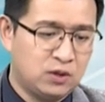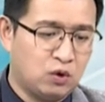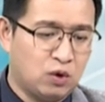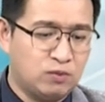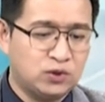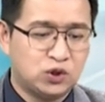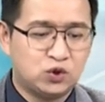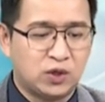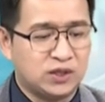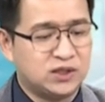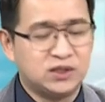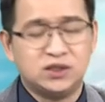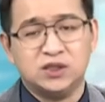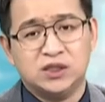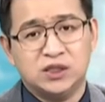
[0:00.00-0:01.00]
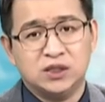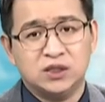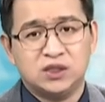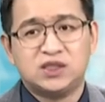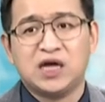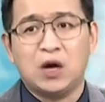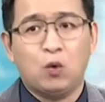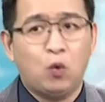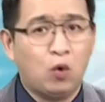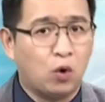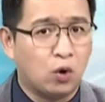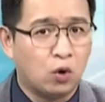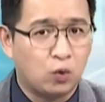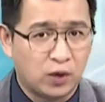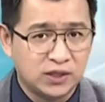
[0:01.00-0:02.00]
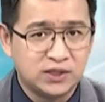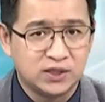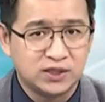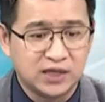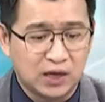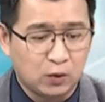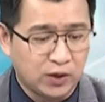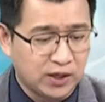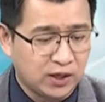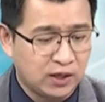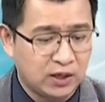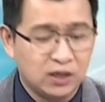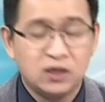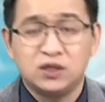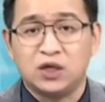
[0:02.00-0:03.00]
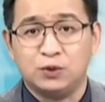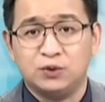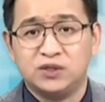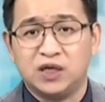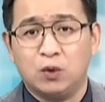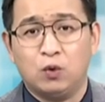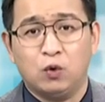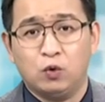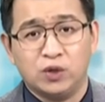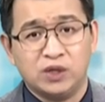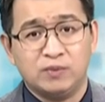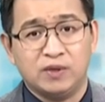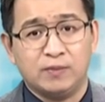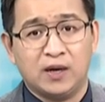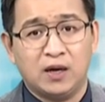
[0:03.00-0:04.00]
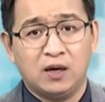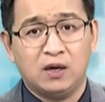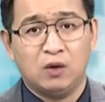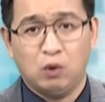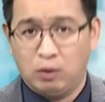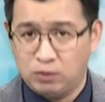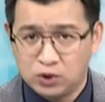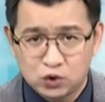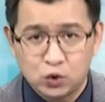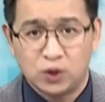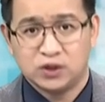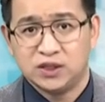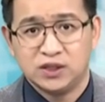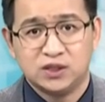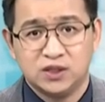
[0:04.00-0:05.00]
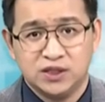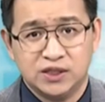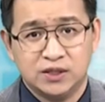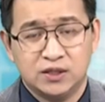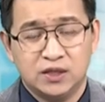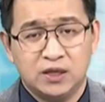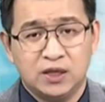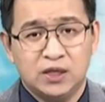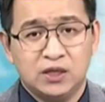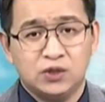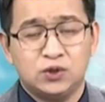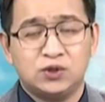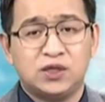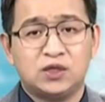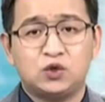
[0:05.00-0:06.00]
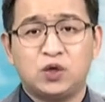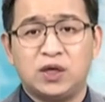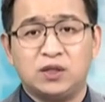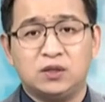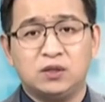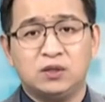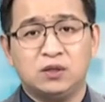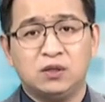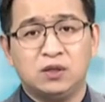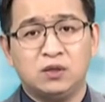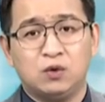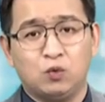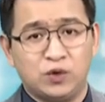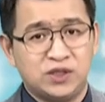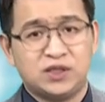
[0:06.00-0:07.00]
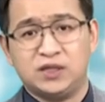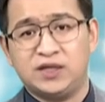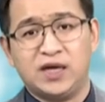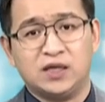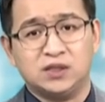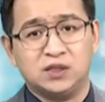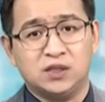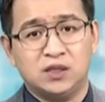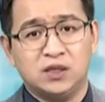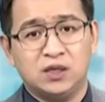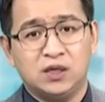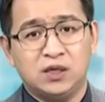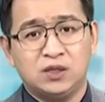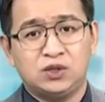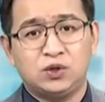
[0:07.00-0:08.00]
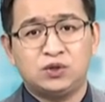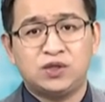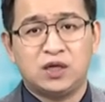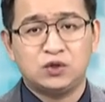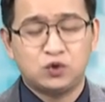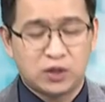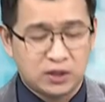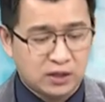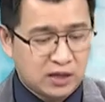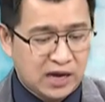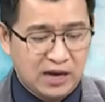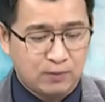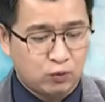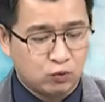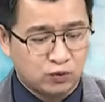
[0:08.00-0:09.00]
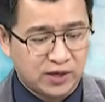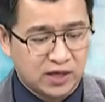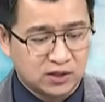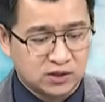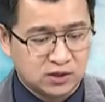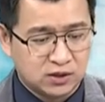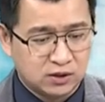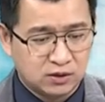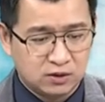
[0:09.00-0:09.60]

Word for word: 我们就做好一件事情，掌握关键价位，等于掌握获利密码。我们就做好这件事情，就像赚，微胜那样子，就像赚爱普那样子。